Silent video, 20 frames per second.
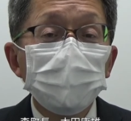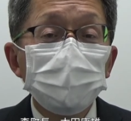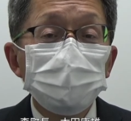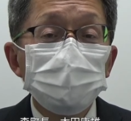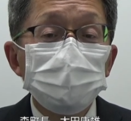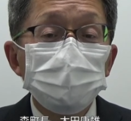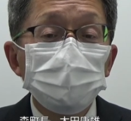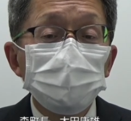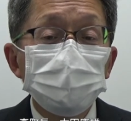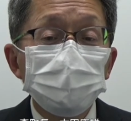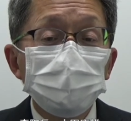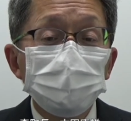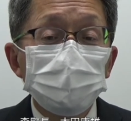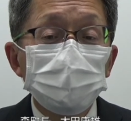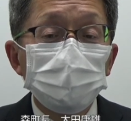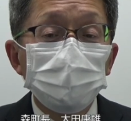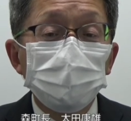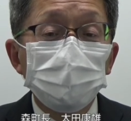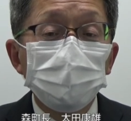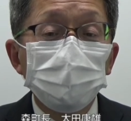いつも通
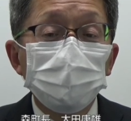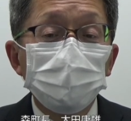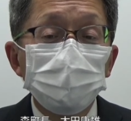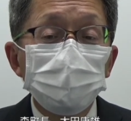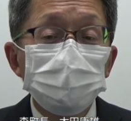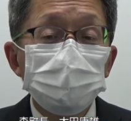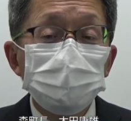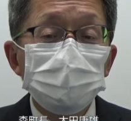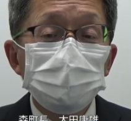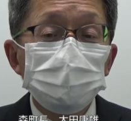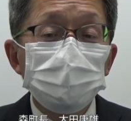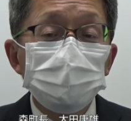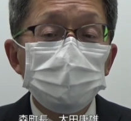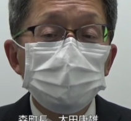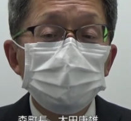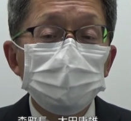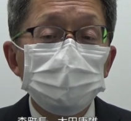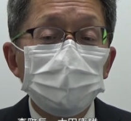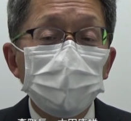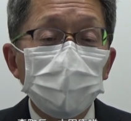りの美味しい
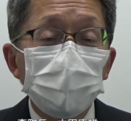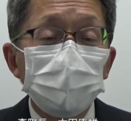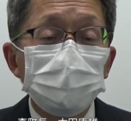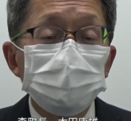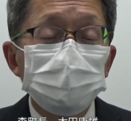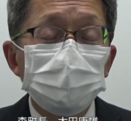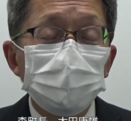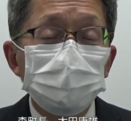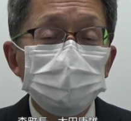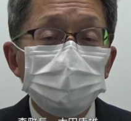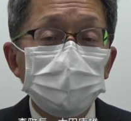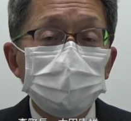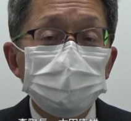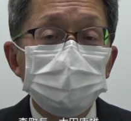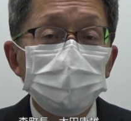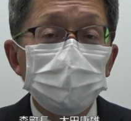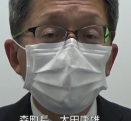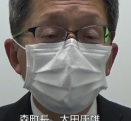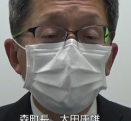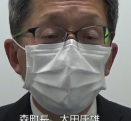新茶が生産
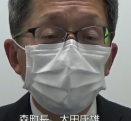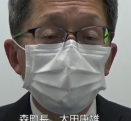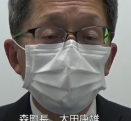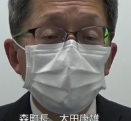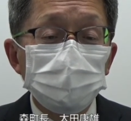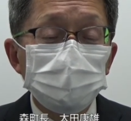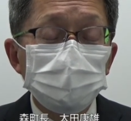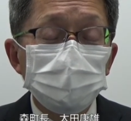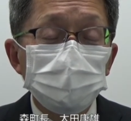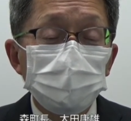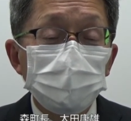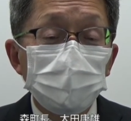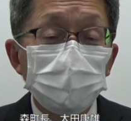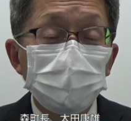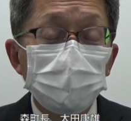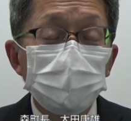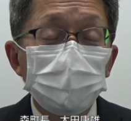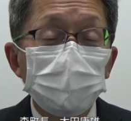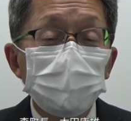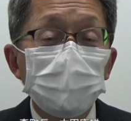されています
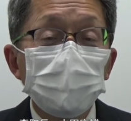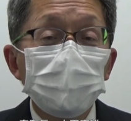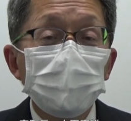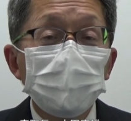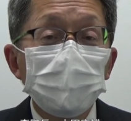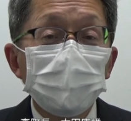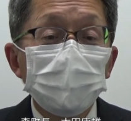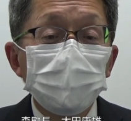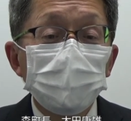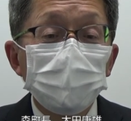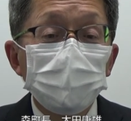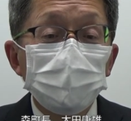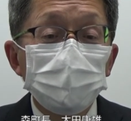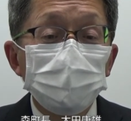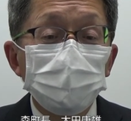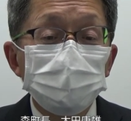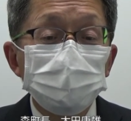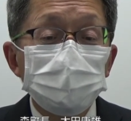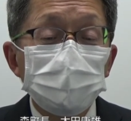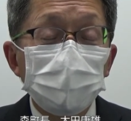
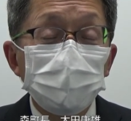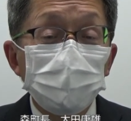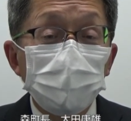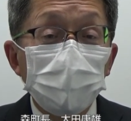緑茶